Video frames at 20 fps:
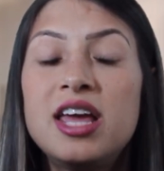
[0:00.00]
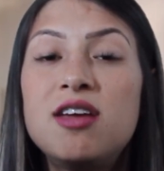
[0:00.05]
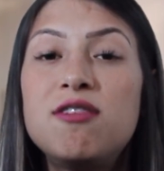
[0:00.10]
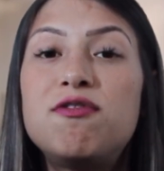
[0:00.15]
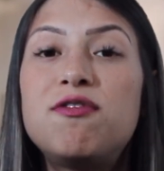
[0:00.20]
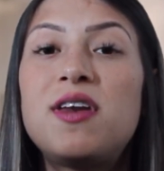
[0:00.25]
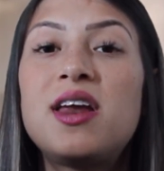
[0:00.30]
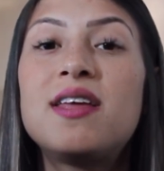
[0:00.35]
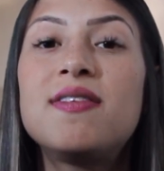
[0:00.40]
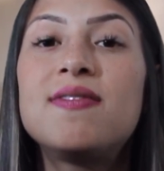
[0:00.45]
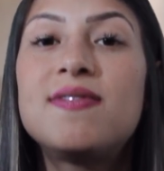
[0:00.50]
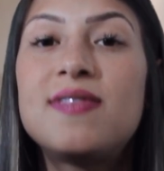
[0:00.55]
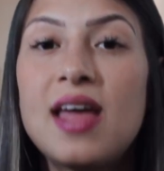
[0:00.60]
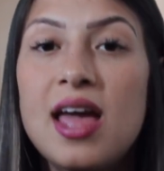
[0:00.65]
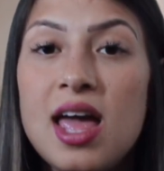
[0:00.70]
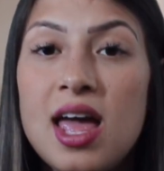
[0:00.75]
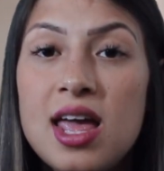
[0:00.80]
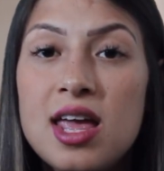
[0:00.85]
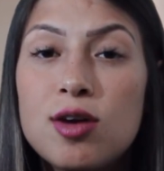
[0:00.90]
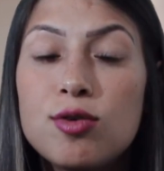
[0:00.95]

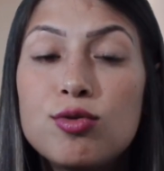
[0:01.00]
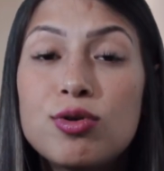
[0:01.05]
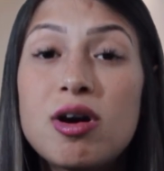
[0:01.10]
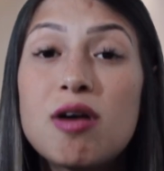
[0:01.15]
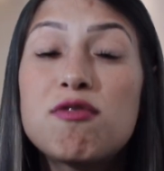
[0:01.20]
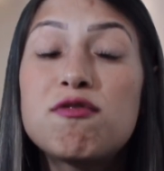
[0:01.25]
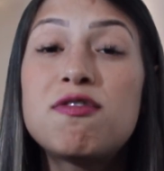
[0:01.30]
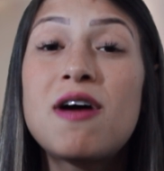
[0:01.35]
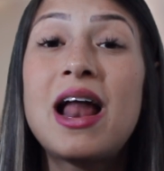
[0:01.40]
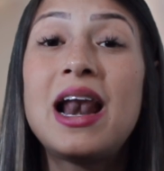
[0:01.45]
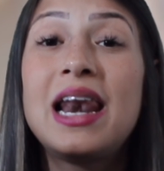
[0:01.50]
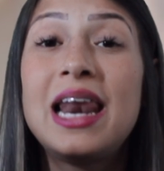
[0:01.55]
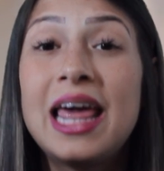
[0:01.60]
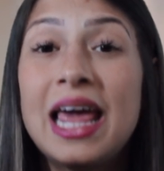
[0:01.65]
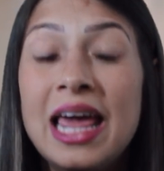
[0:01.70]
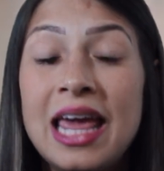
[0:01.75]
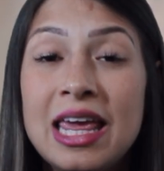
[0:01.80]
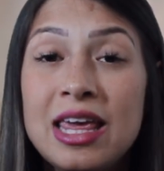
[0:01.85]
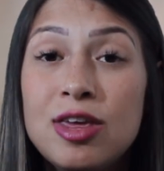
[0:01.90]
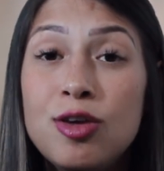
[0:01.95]
enfrentei, eu nunca
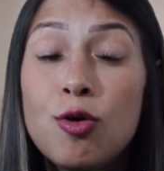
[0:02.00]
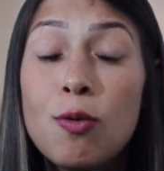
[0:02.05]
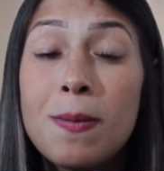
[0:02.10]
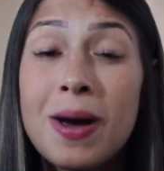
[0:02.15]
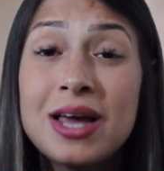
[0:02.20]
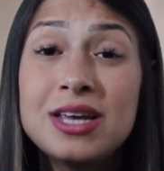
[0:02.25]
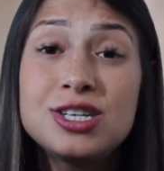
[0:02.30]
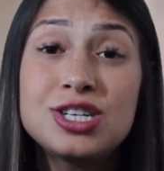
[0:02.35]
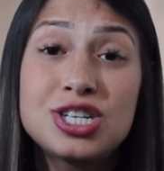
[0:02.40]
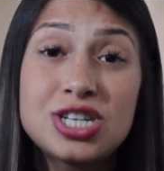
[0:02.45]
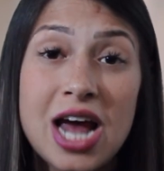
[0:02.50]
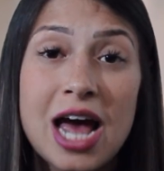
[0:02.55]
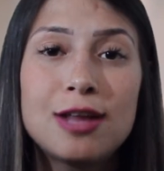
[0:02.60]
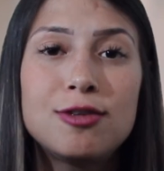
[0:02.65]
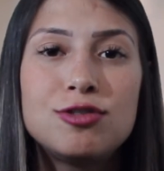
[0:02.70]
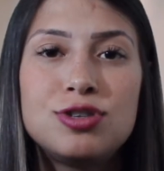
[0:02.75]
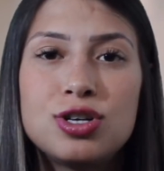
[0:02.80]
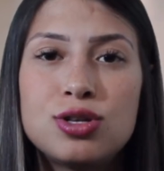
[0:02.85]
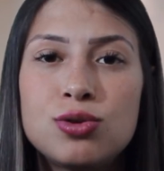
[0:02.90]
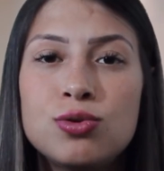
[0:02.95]
falei. E o mais
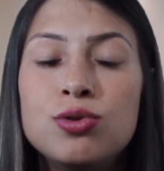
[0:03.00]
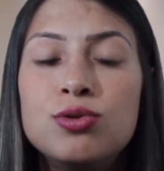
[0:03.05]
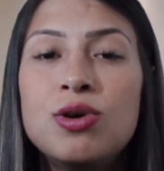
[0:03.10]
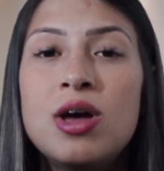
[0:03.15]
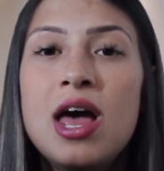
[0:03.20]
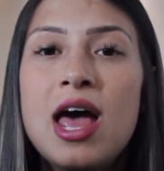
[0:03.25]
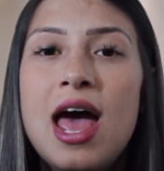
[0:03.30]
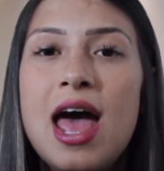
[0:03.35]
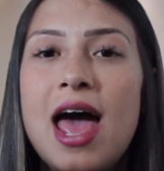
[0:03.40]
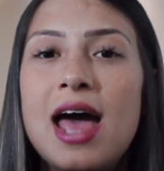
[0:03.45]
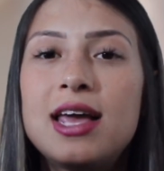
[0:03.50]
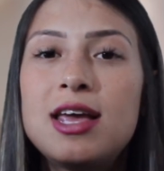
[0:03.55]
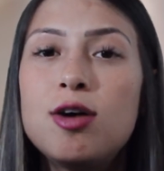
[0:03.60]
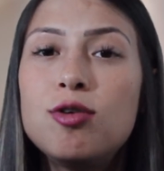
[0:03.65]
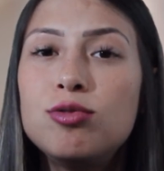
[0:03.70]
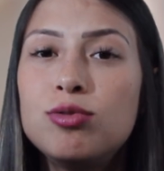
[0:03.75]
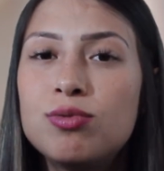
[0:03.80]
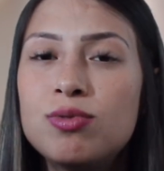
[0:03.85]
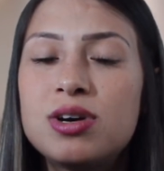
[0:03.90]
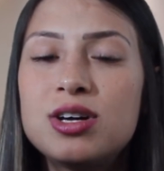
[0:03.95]
chato de tudo é que
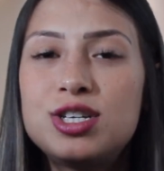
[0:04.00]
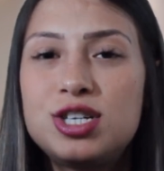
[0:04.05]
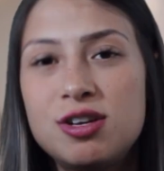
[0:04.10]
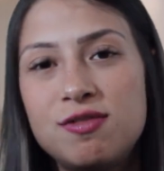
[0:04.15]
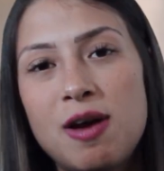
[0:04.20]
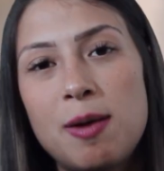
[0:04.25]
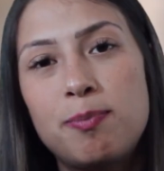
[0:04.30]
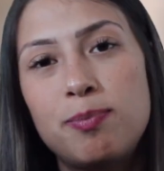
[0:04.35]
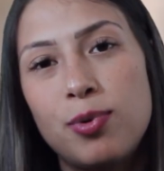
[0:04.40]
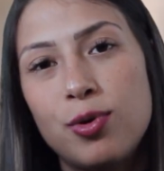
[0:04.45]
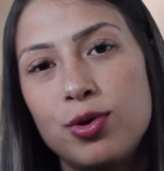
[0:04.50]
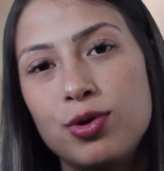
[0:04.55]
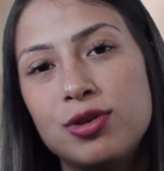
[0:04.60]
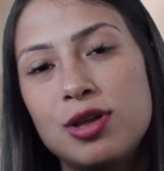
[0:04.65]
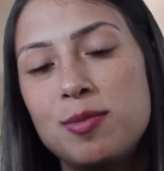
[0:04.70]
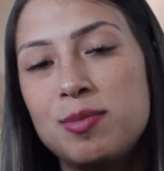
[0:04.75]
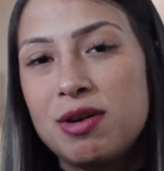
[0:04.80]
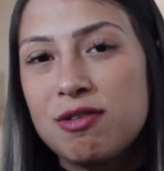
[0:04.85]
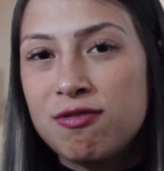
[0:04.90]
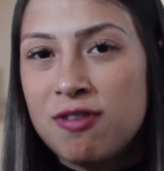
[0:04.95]
eu nunca tive apoio
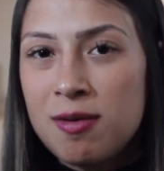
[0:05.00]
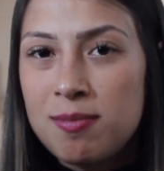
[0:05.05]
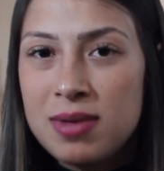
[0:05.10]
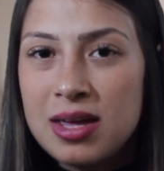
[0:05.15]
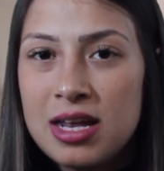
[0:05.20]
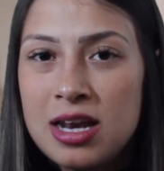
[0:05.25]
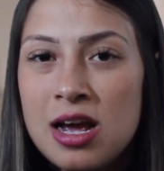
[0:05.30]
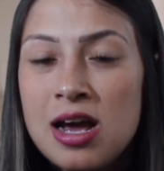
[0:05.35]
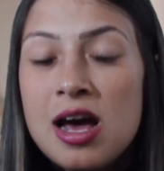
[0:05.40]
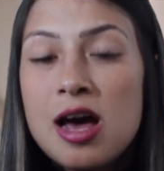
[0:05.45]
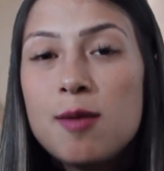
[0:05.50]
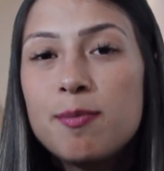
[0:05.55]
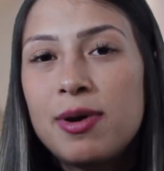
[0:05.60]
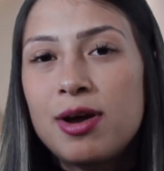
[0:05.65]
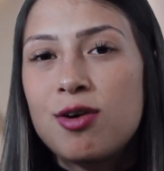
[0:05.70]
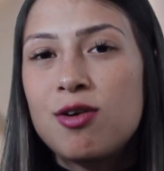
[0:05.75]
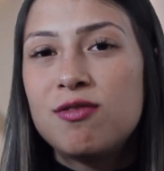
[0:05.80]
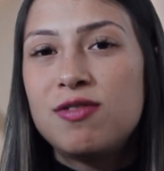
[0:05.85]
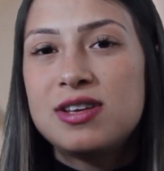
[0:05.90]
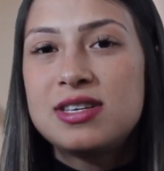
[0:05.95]
da minha família
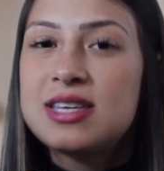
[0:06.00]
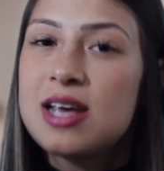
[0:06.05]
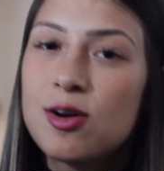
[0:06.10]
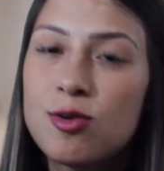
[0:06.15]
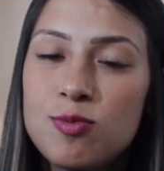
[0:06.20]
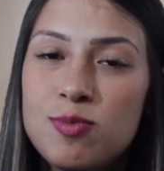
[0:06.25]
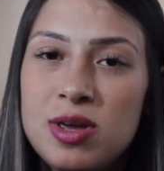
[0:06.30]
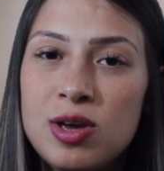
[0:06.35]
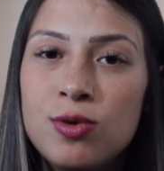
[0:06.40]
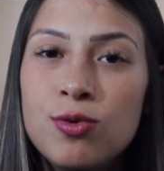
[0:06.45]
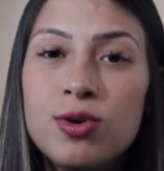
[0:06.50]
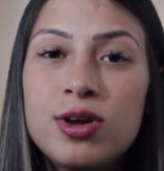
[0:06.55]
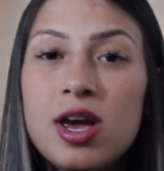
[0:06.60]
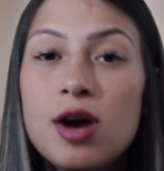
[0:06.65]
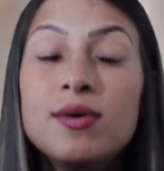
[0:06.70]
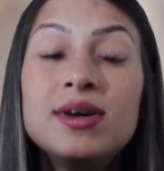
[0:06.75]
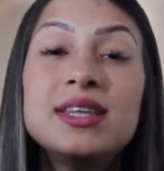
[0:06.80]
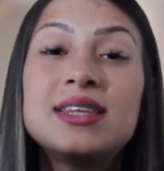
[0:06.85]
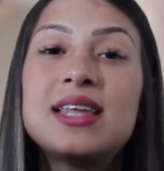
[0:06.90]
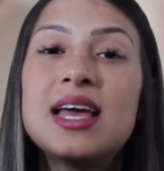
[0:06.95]
para conversar comigo. O
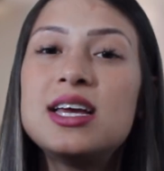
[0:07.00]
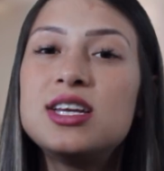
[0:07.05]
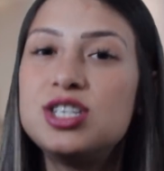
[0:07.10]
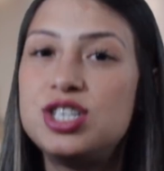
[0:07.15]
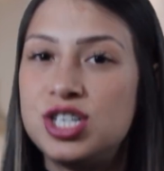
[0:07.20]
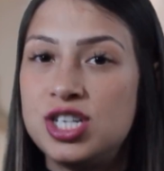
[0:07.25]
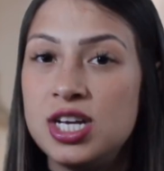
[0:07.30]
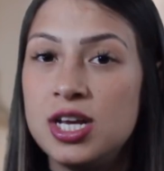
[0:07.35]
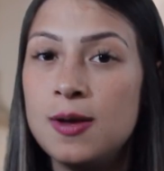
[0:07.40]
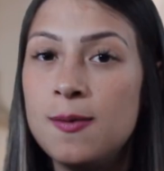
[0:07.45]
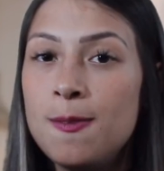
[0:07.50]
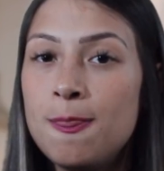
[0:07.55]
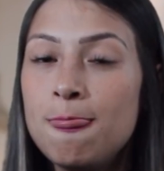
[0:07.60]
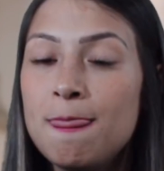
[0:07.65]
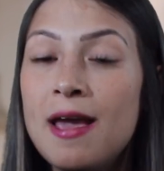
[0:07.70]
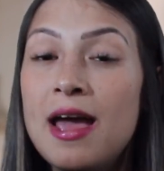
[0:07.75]
que eu entendi?